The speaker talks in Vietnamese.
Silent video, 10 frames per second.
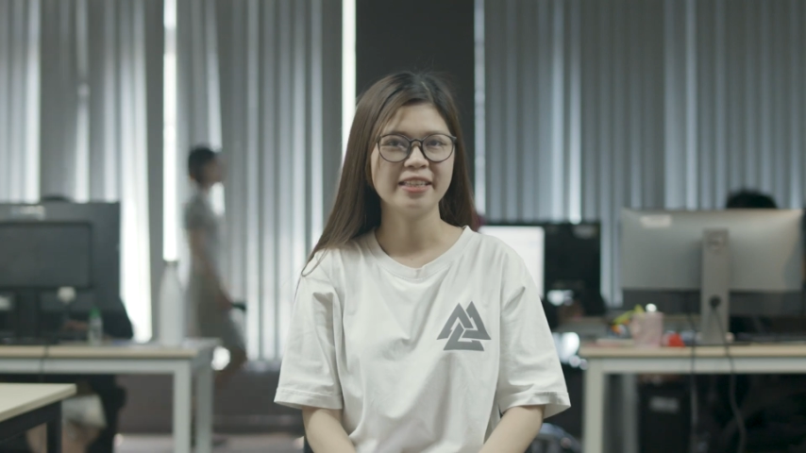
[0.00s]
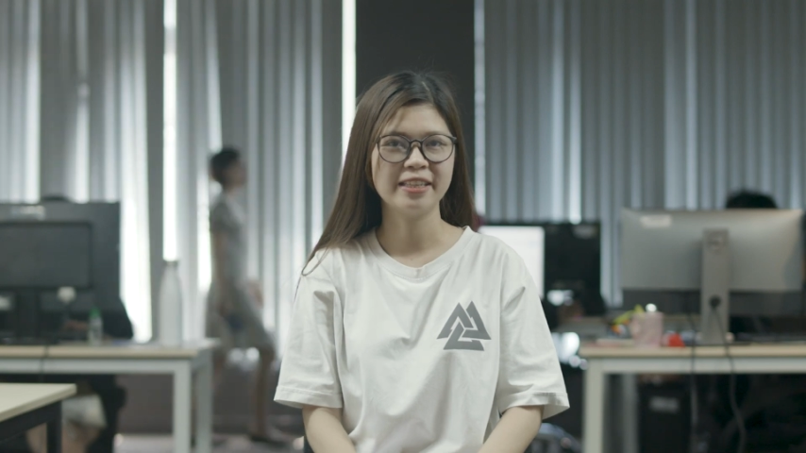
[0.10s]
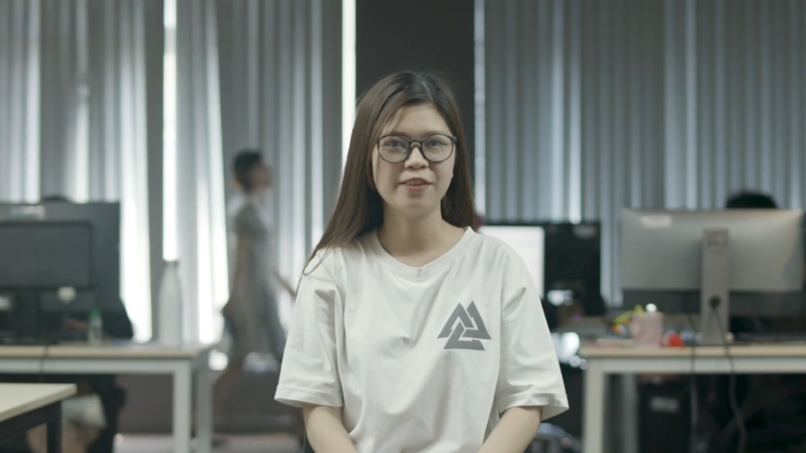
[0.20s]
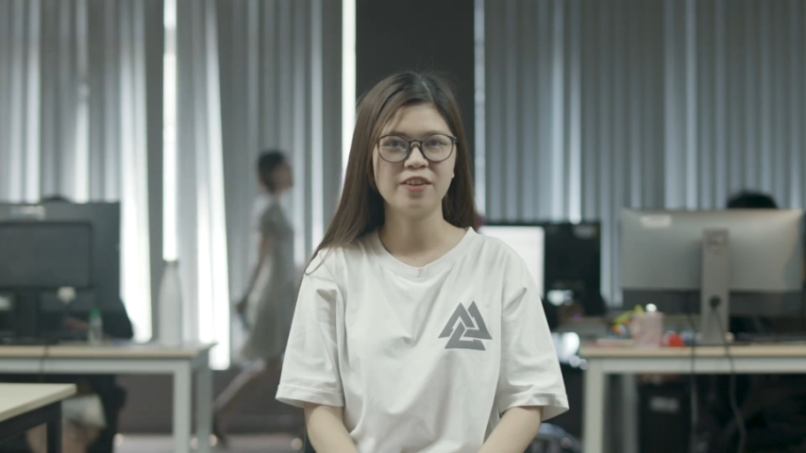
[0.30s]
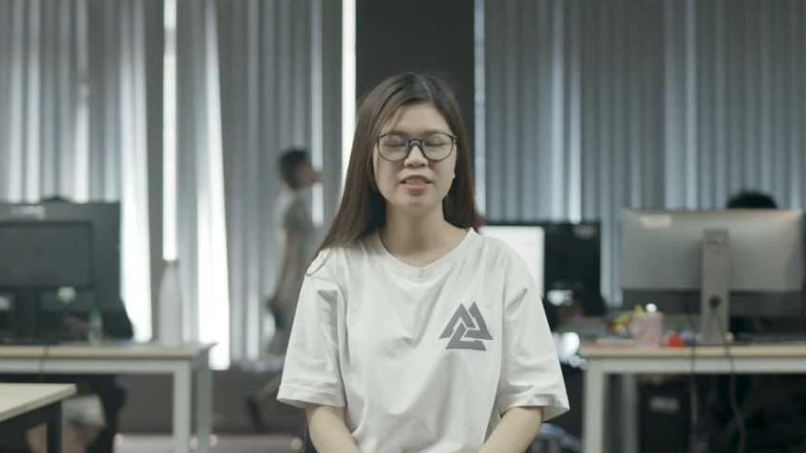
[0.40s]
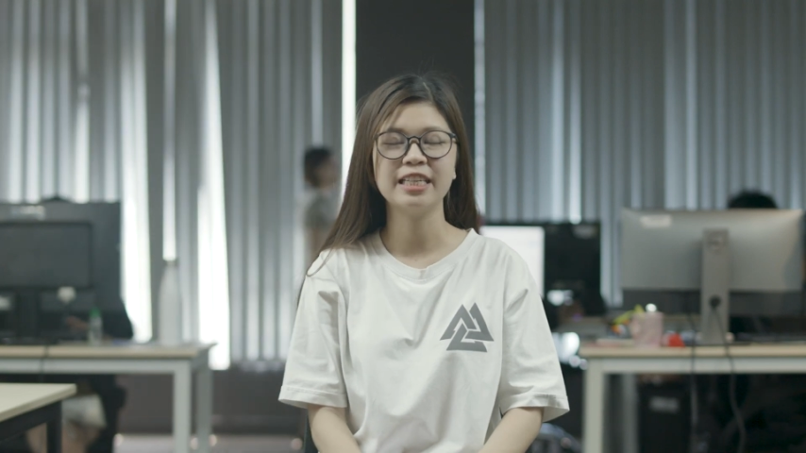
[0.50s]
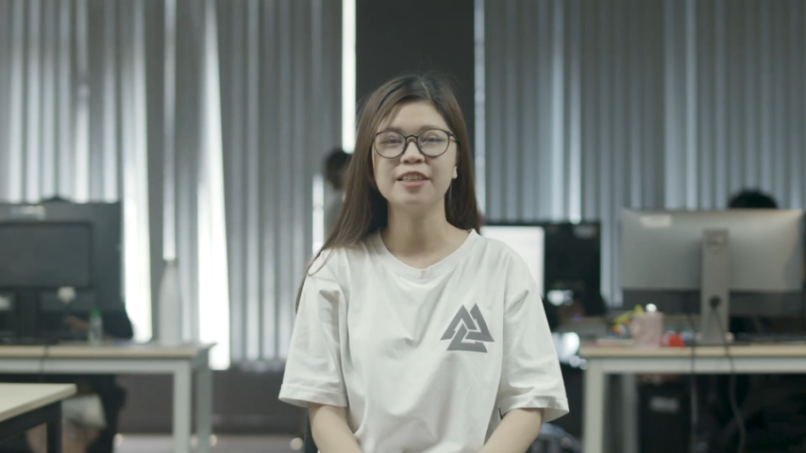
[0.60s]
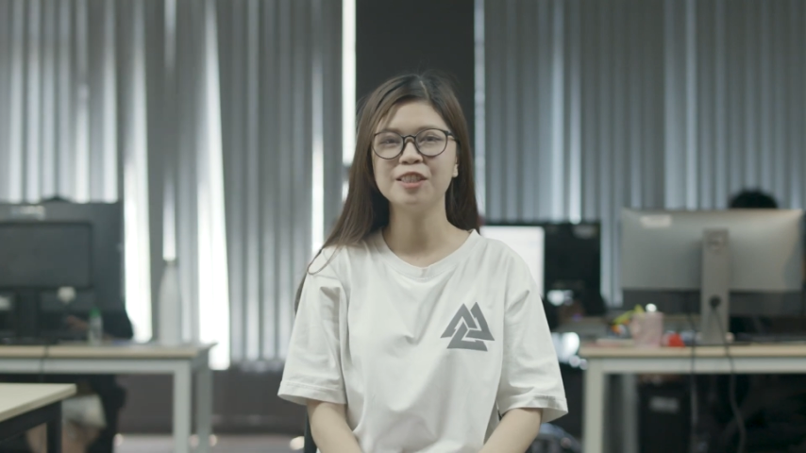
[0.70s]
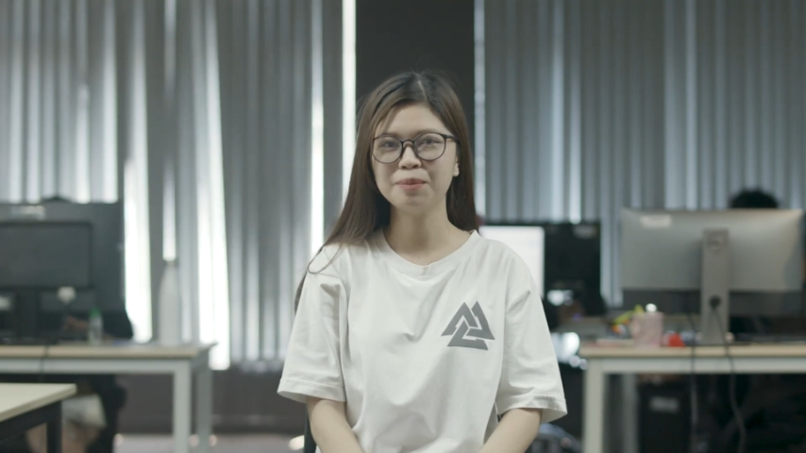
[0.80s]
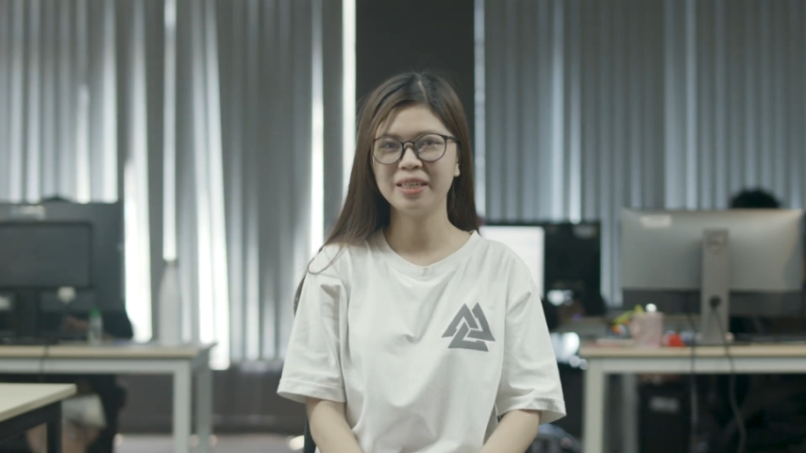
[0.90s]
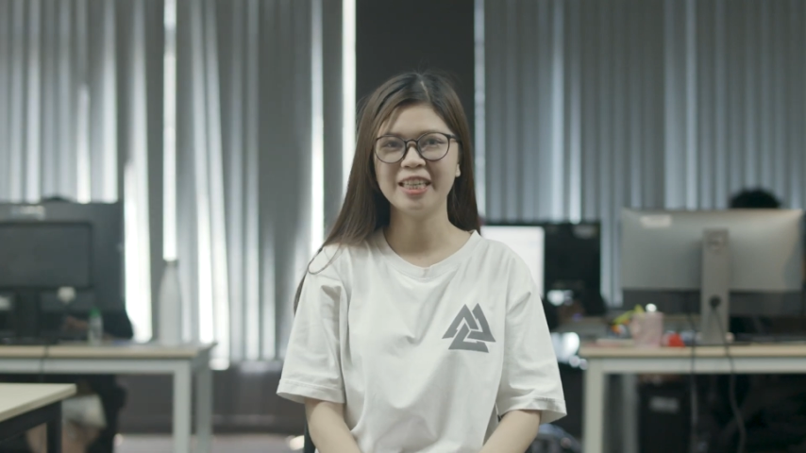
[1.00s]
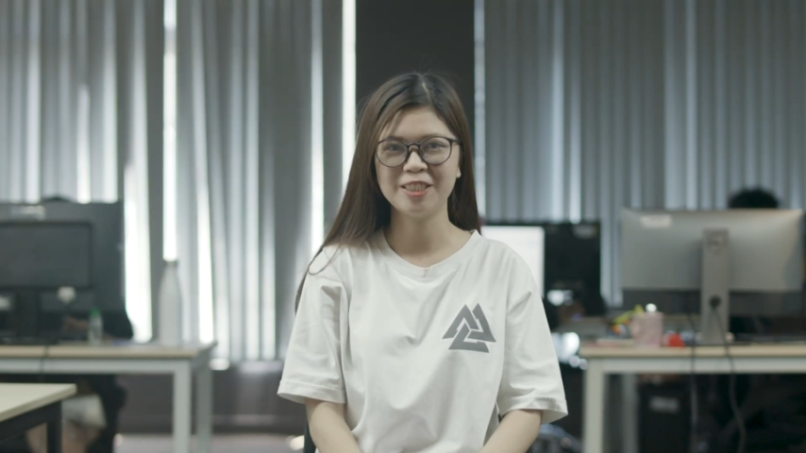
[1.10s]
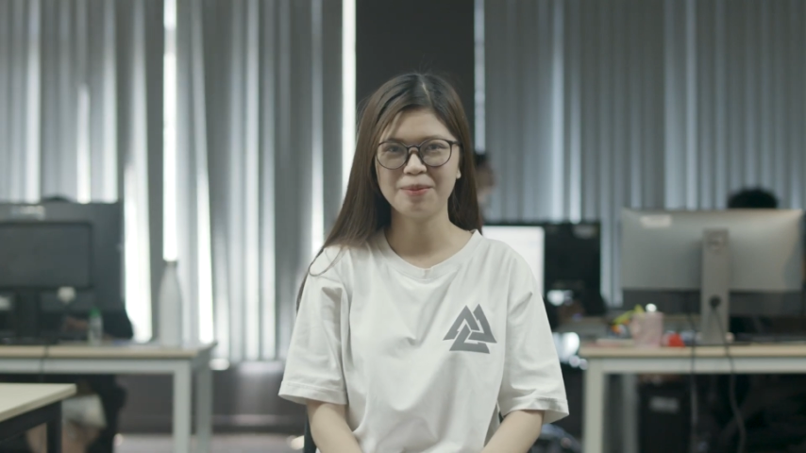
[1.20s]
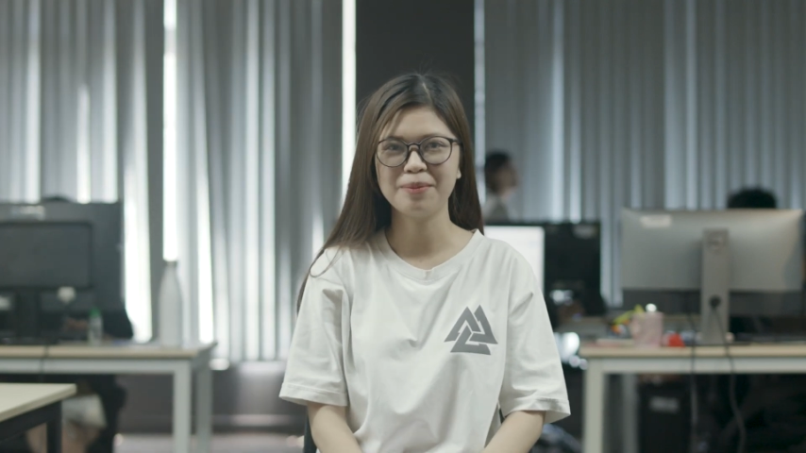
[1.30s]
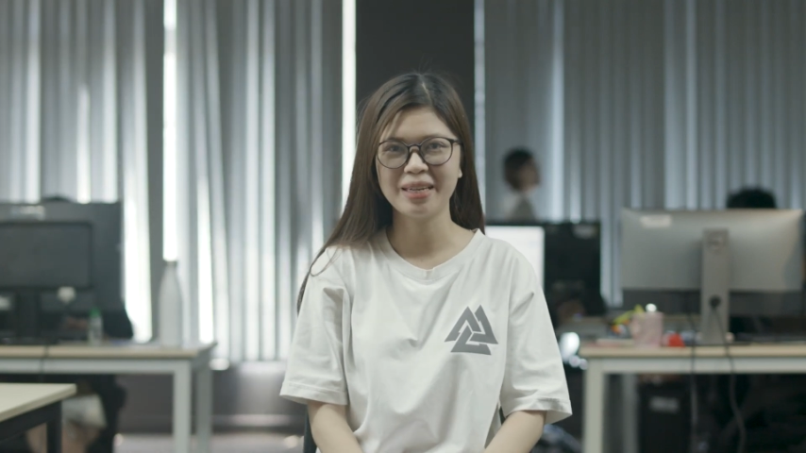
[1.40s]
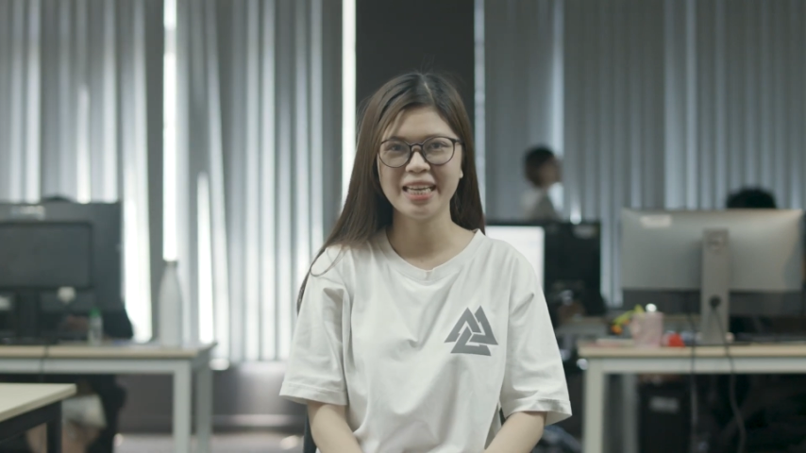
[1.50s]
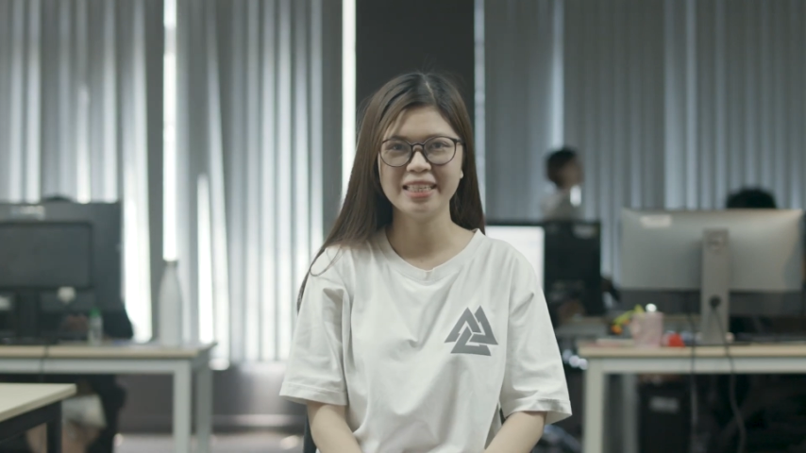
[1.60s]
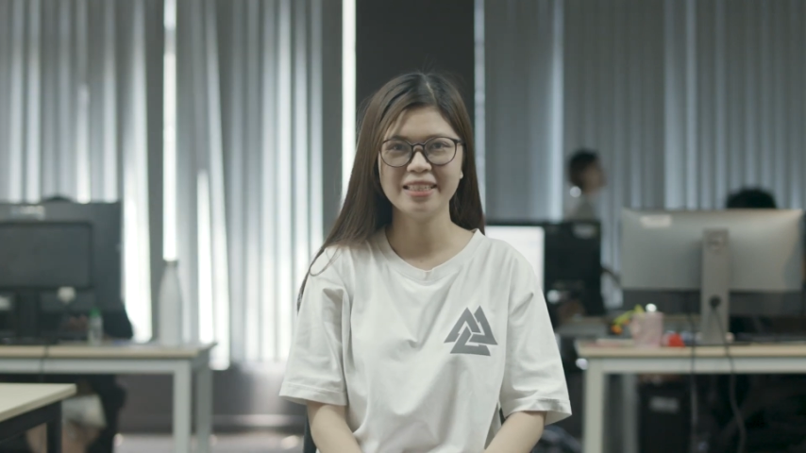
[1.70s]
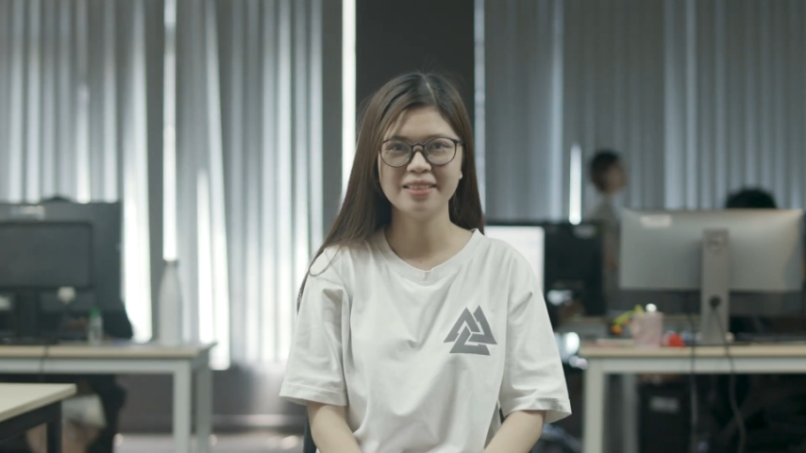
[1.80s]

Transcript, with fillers: nghi vấn sẽ cưới Minh Nghi trong năm nay